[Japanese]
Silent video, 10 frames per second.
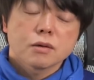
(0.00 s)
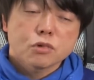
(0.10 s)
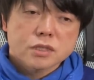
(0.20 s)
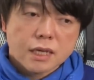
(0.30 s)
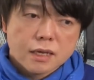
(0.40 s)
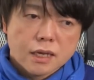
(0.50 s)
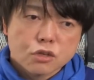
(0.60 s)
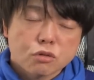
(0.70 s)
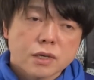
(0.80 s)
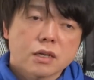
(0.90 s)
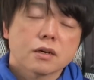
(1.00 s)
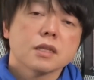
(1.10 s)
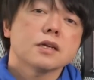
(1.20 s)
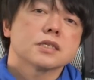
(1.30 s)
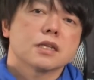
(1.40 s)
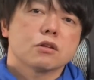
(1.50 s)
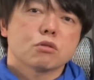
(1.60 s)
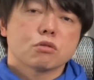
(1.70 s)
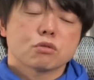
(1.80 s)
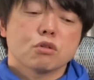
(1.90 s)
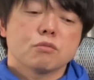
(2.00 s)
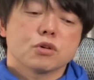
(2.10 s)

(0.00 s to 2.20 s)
もしね、え興味がある方はチャンネル登録の方